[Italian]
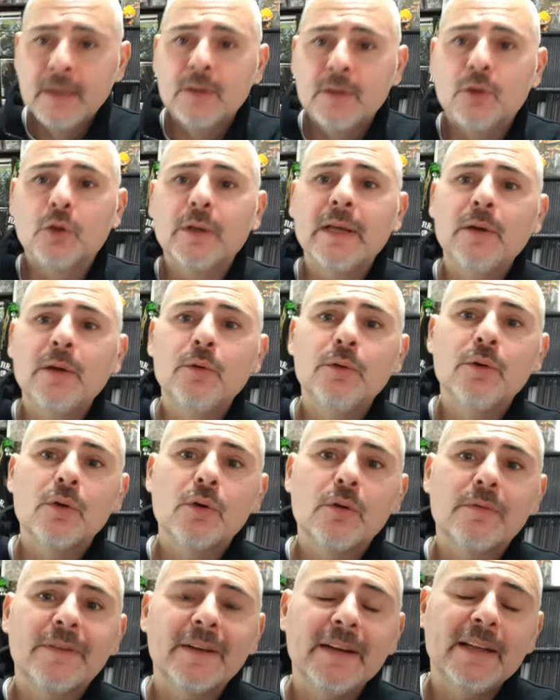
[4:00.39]
non è l'unico
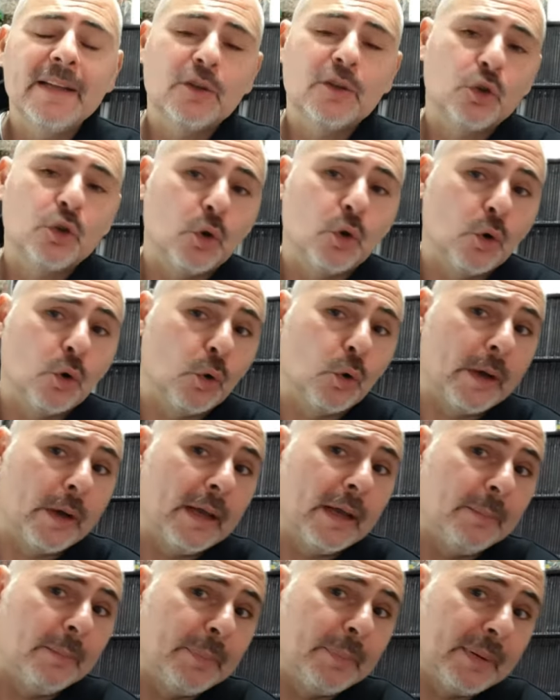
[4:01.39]
cofanetto è
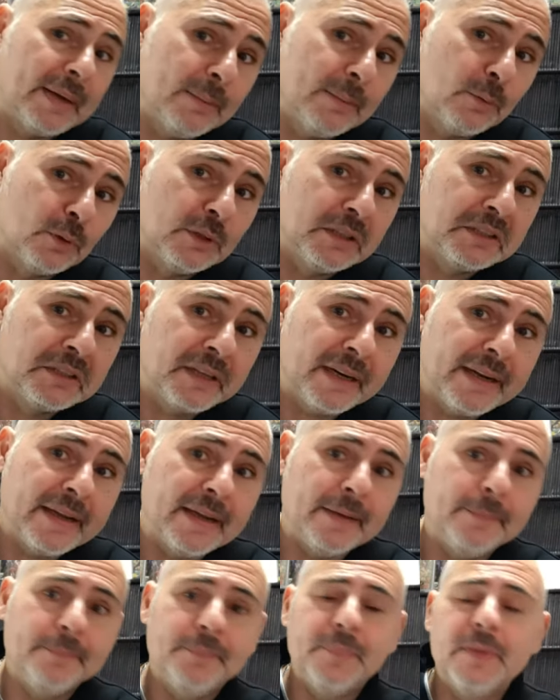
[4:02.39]
il primo di
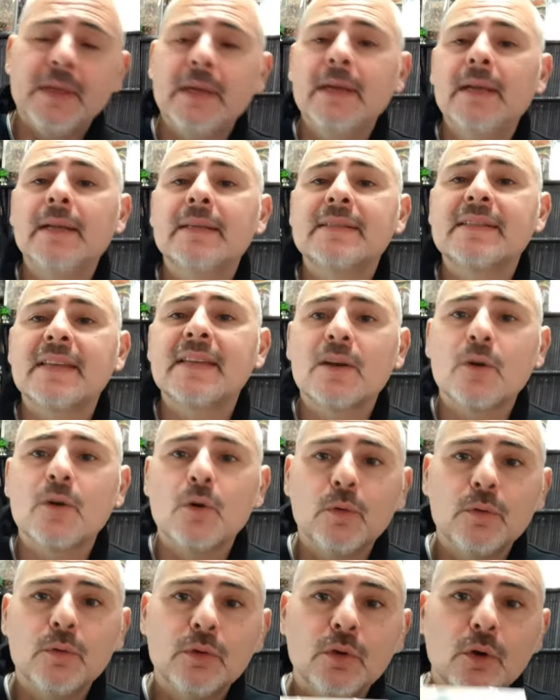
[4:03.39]
tre il
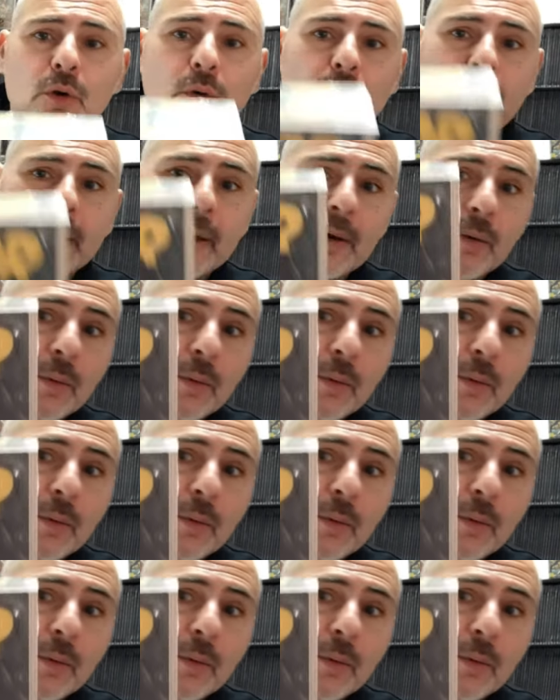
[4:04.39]
secondo è